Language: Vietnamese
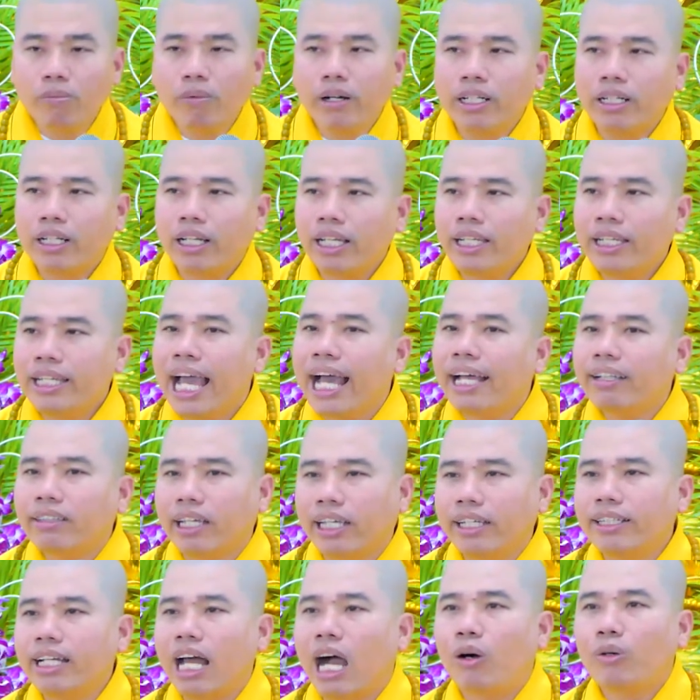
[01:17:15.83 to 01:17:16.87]
con mình cái giá
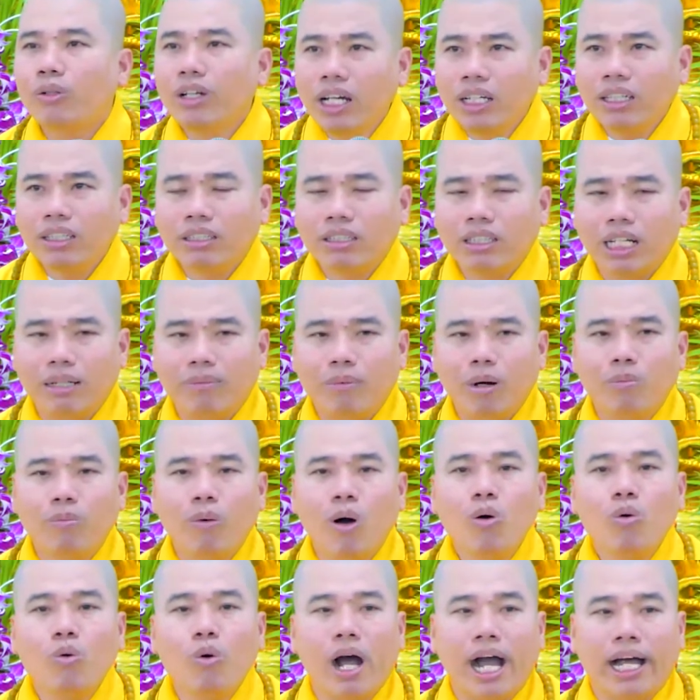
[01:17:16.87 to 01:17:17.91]
trị đạo đức là một
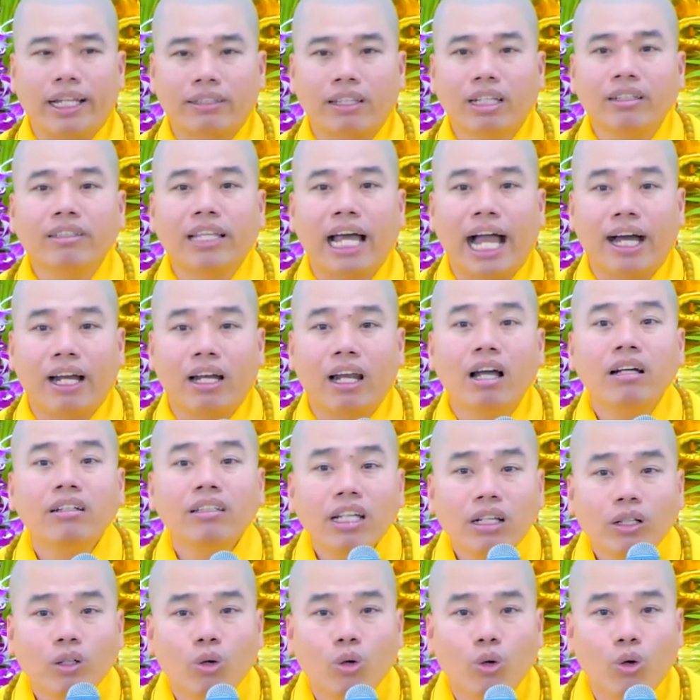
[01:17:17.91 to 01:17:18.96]
món quà tinh thần
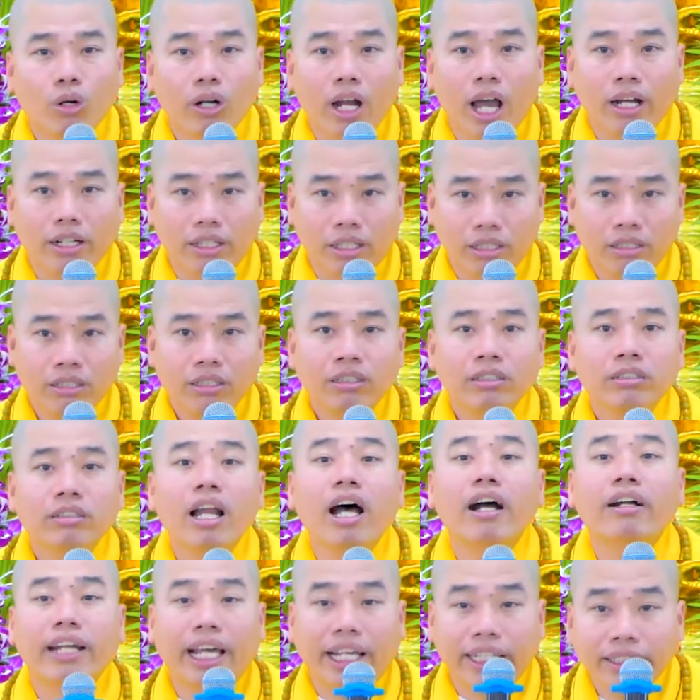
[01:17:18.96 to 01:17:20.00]
lớn nhất của cuộc
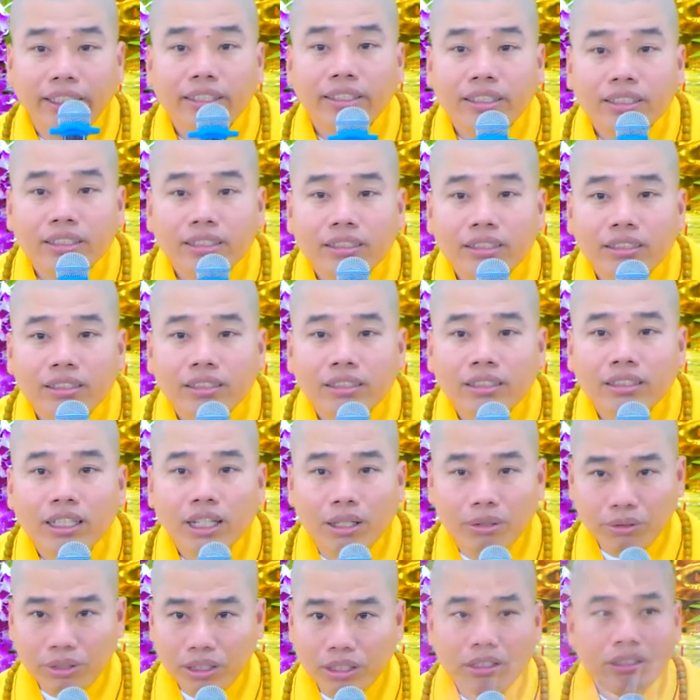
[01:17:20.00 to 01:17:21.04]
đời này,
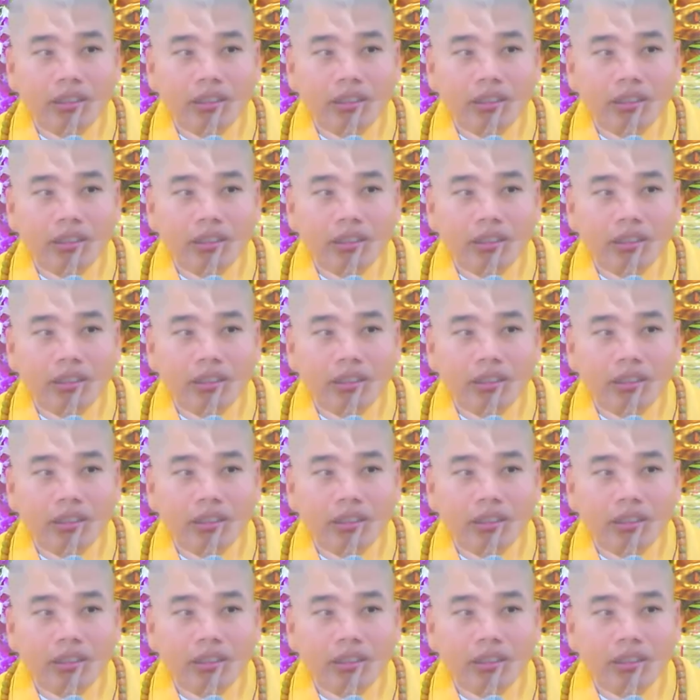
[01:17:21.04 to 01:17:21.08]
hiểu